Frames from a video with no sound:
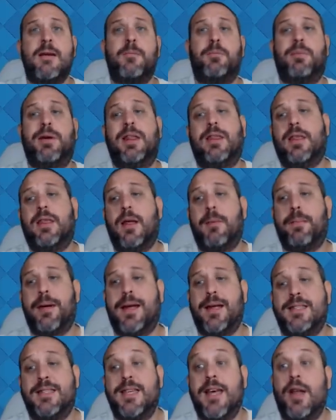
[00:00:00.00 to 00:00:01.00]

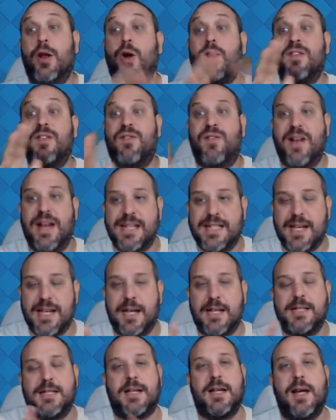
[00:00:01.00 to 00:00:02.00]
Príncipe, hielo y
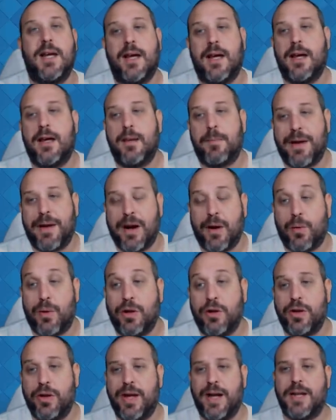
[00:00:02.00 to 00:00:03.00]
flechas eh, para
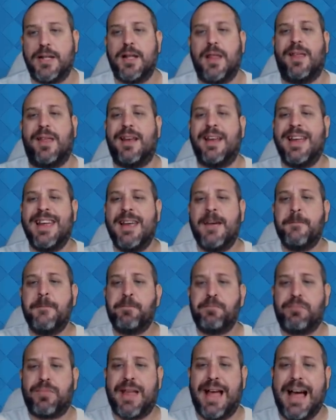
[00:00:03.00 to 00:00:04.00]
cuando llegue. Es decir,
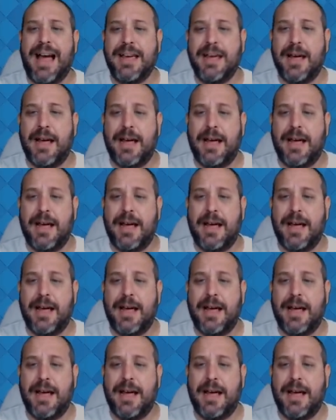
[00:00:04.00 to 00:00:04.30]
hay